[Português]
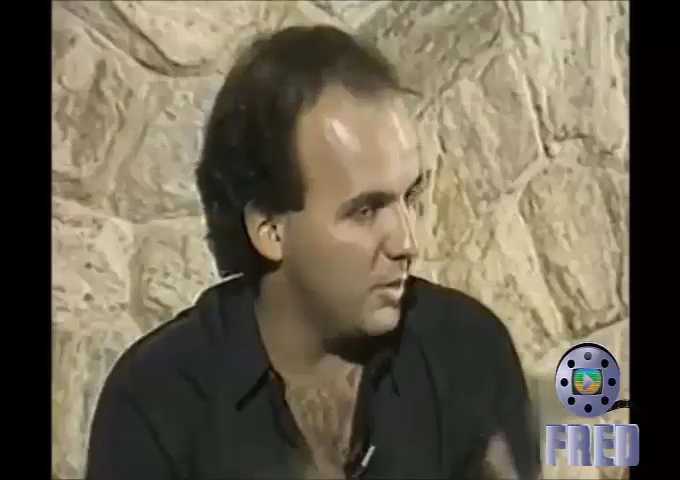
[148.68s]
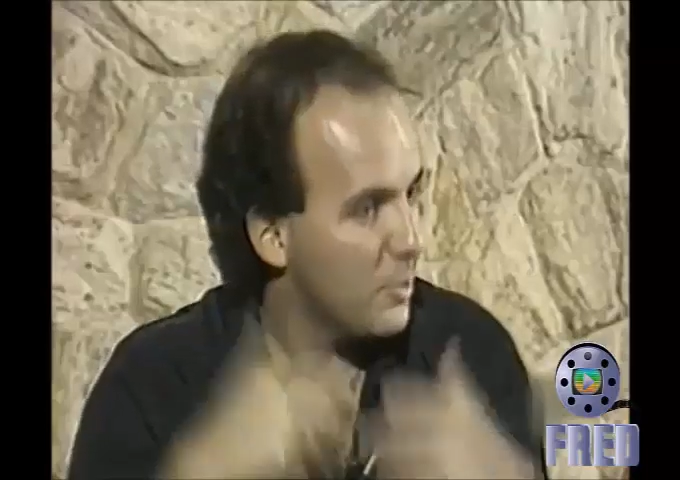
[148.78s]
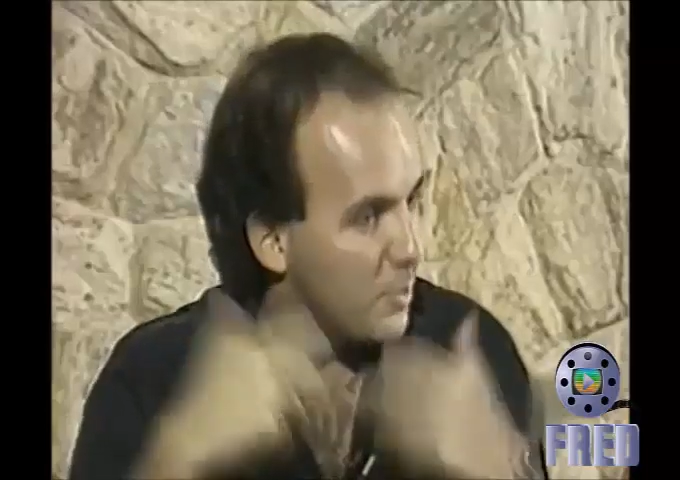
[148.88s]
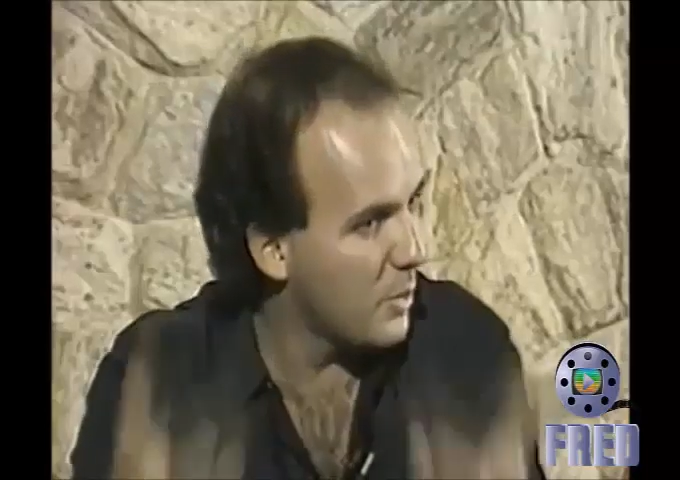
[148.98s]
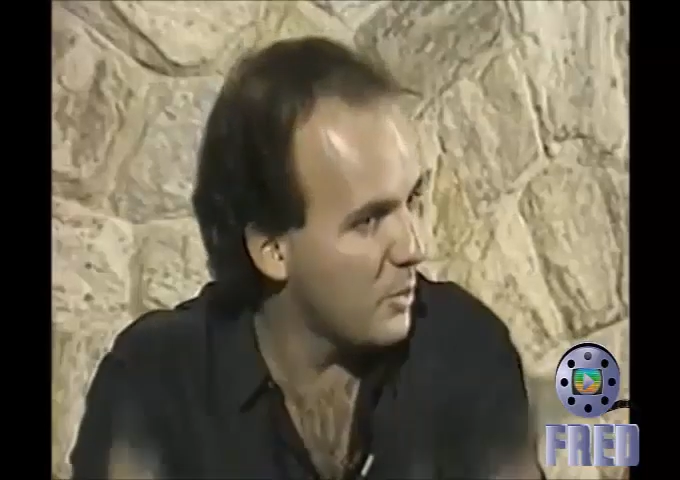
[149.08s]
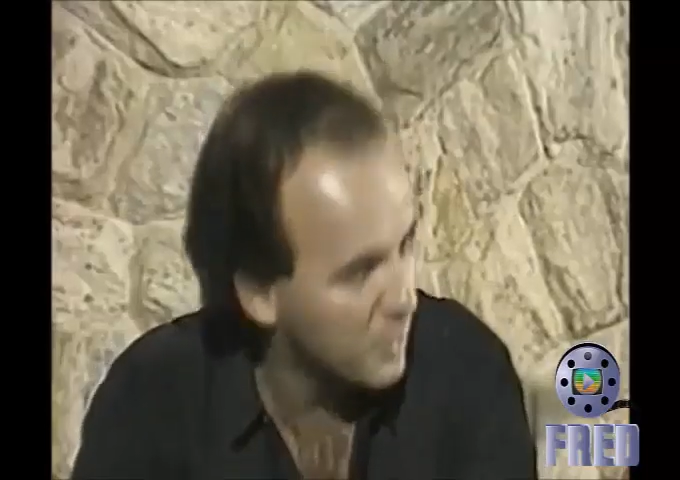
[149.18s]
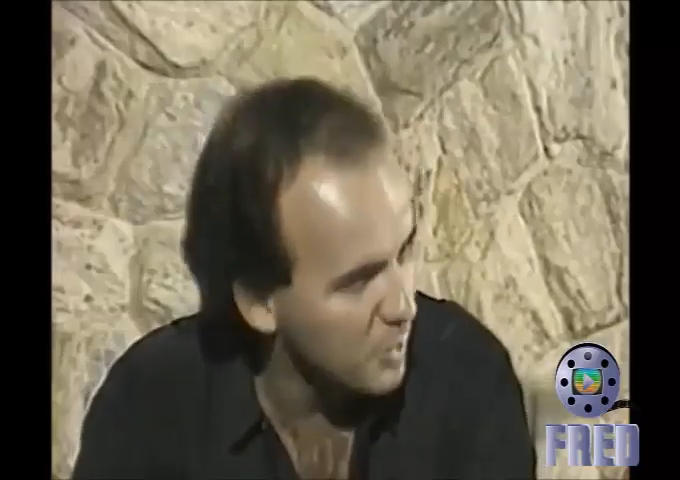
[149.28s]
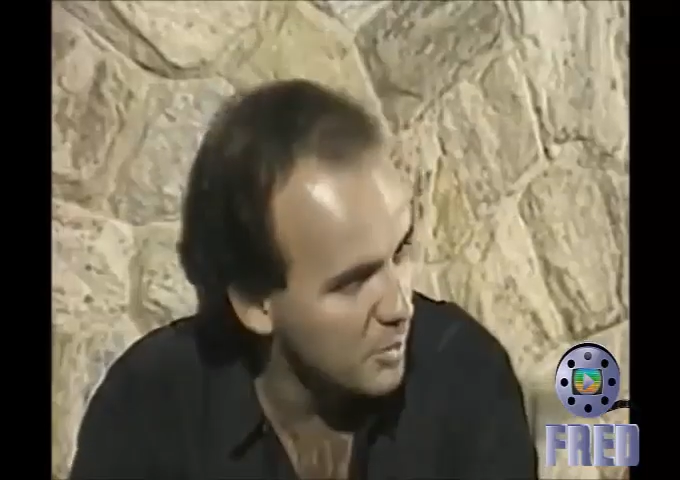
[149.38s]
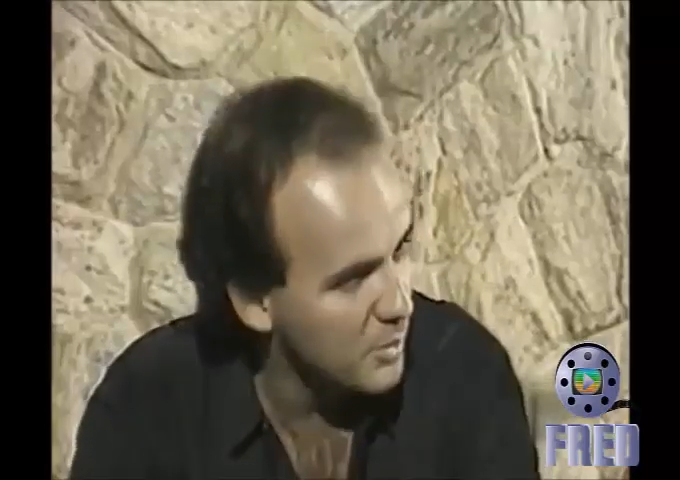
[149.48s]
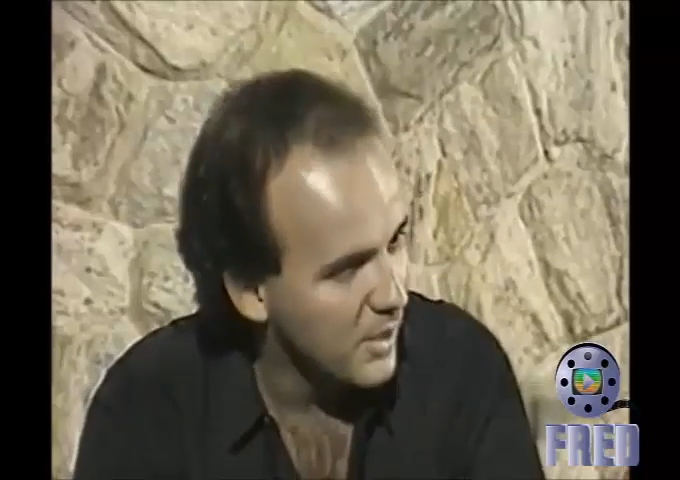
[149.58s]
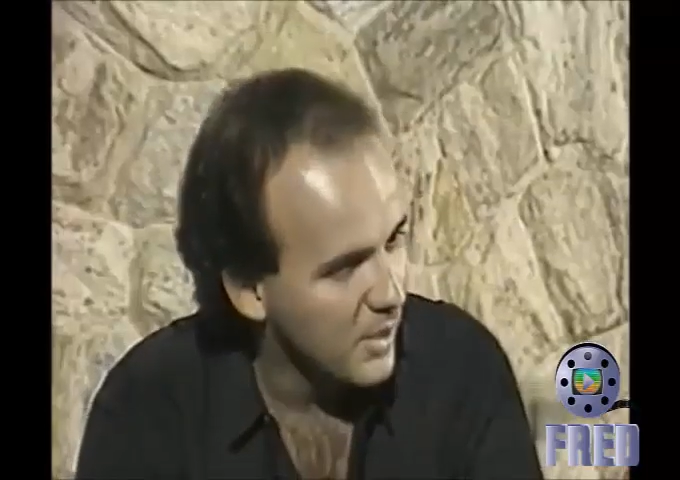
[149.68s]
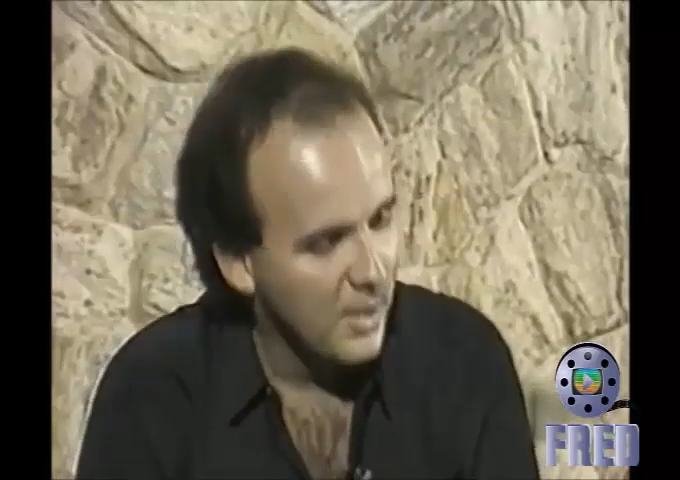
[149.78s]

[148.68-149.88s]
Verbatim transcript: feitas para o filme.